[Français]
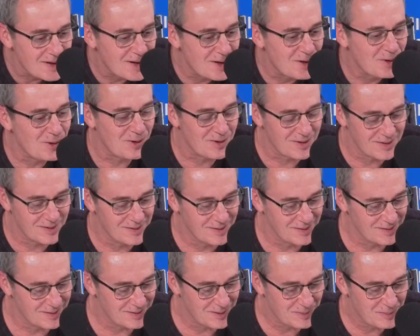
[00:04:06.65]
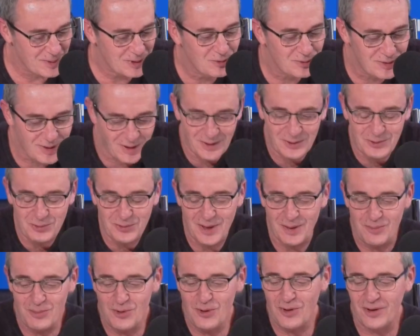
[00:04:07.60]
Alors, euh, ben, tout,
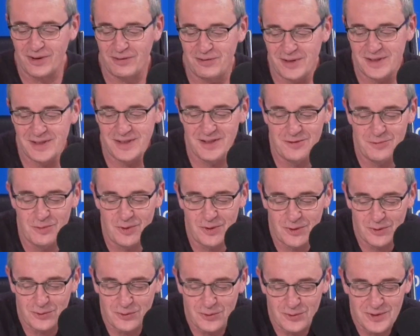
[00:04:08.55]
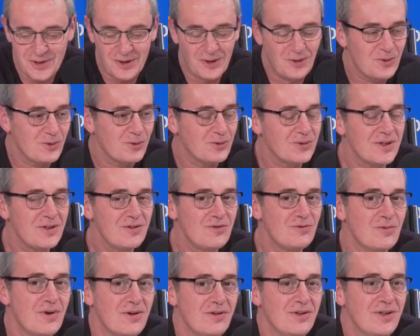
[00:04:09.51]
d'abord, effectivement, quand on s'est rencontrés,
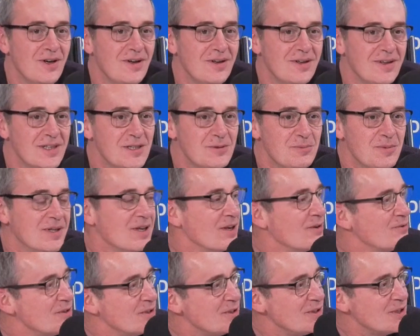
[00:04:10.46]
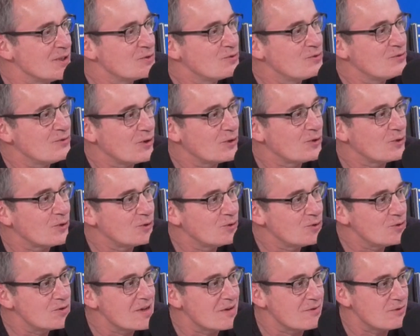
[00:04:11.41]
vous m'avez expliqué que vous étiez souvent entre
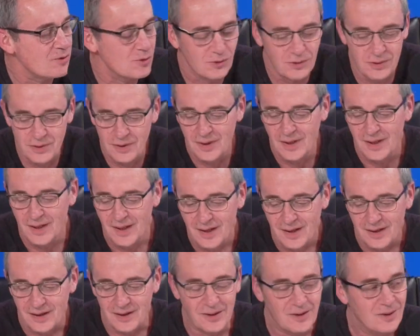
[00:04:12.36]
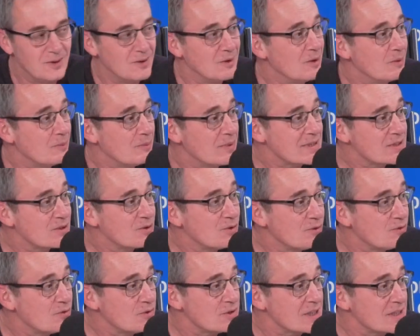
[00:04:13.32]
deux avions, euh, parce que
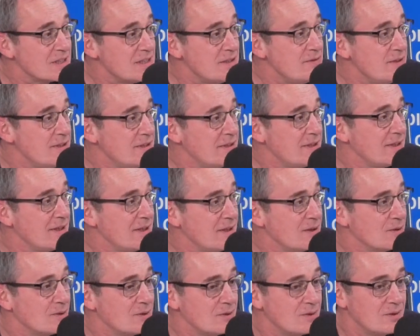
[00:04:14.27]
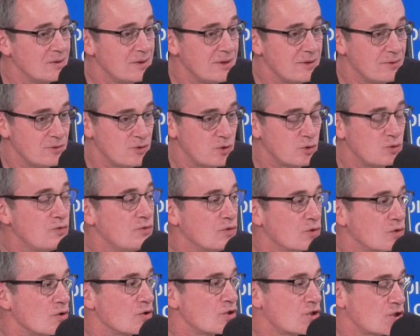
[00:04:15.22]
vos activités, euh, et surtout
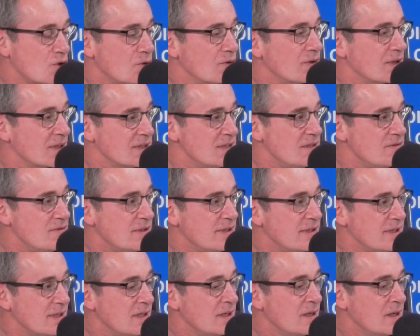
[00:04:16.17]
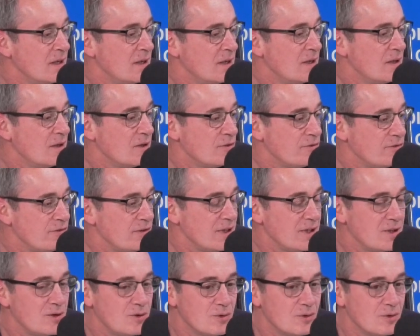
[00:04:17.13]
votre champ d'activité, fait
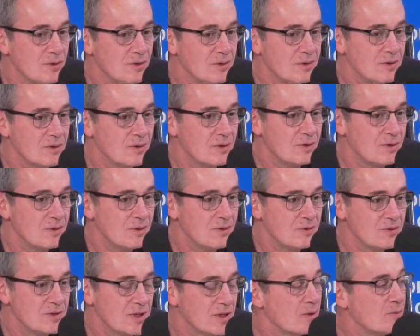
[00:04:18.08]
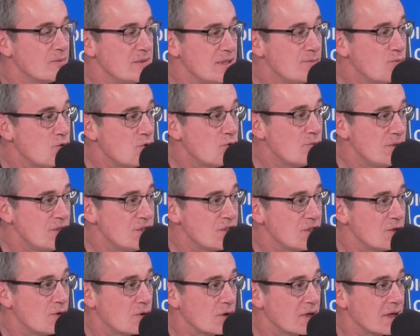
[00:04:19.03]
que vous êtes un petit peu
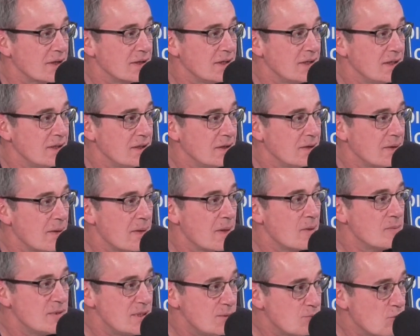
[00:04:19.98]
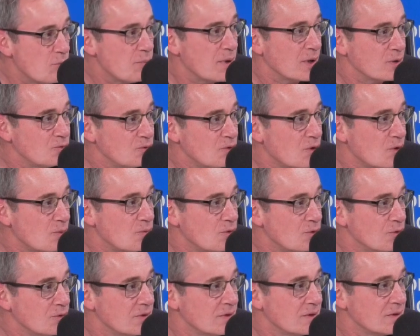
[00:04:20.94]
obligé de regarder un petit peu partout dans le
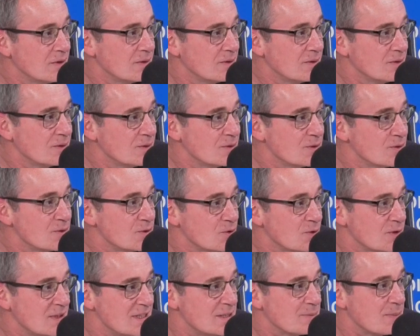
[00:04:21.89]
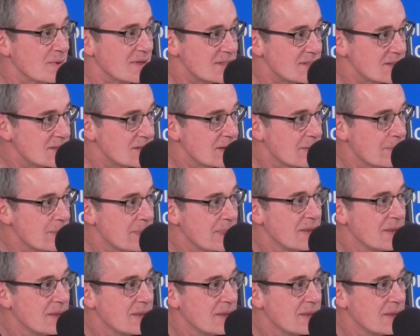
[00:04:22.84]
monde ce qui se passe.